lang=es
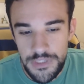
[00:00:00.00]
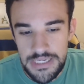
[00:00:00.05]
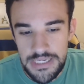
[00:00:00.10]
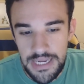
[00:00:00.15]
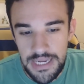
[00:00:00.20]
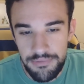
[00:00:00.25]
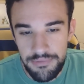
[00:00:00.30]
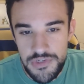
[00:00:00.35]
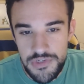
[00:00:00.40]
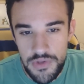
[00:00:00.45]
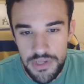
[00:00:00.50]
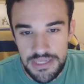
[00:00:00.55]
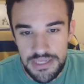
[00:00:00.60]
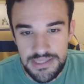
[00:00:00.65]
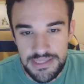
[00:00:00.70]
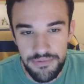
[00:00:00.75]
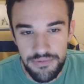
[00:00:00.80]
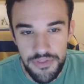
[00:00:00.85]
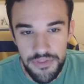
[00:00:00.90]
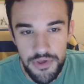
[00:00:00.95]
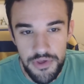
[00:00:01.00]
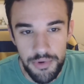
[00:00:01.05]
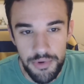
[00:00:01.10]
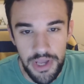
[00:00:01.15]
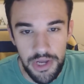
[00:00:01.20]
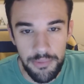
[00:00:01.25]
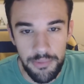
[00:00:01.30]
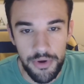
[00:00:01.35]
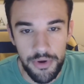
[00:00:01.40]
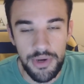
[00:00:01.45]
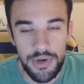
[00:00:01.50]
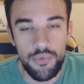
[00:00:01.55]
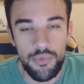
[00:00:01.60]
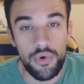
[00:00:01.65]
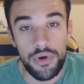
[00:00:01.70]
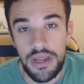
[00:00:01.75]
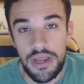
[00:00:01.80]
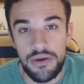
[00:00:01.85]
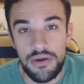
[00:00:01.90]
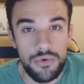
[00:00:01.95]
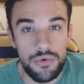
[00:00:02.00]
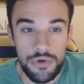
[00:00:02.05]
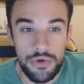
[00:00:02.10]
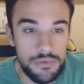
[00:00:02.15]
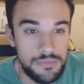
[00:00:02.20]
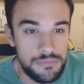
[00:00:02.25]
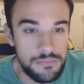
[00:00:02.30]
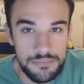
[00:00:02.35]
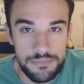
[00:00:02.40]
Aviso de que este vídeo, pues a lo mejor aburre a alguno.